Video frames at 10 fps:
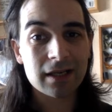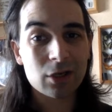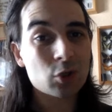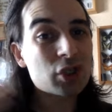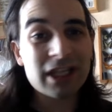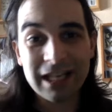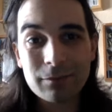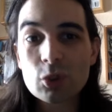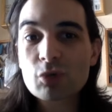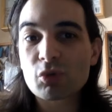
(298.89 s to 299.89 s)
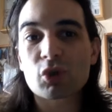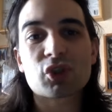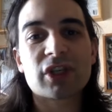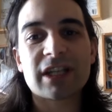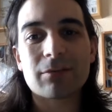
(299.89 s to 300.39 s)
Consideremos como
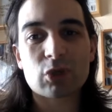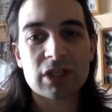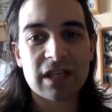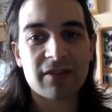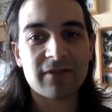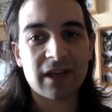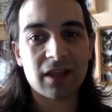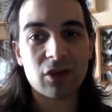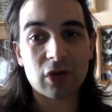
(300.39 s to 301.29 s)
consideremos esa definición,